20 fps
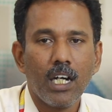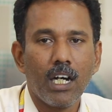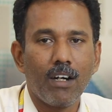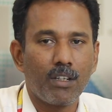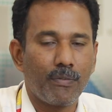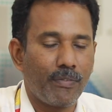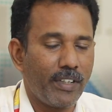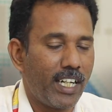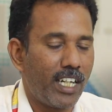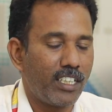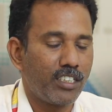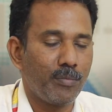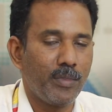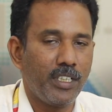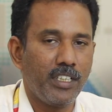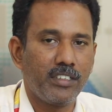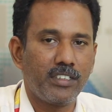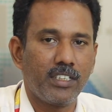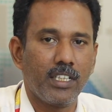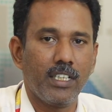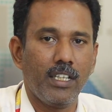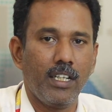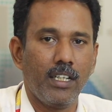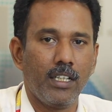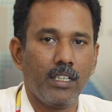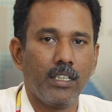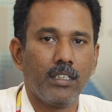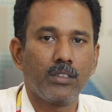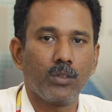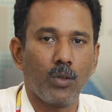அவர் ஃபினான்ஸ் மினிஸ்டர் இதில்
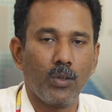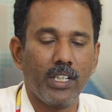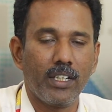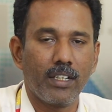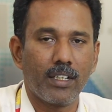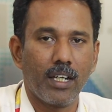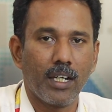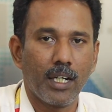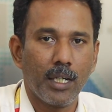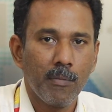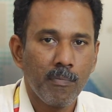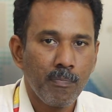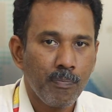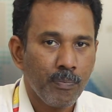சொல்லியிருக்காங்க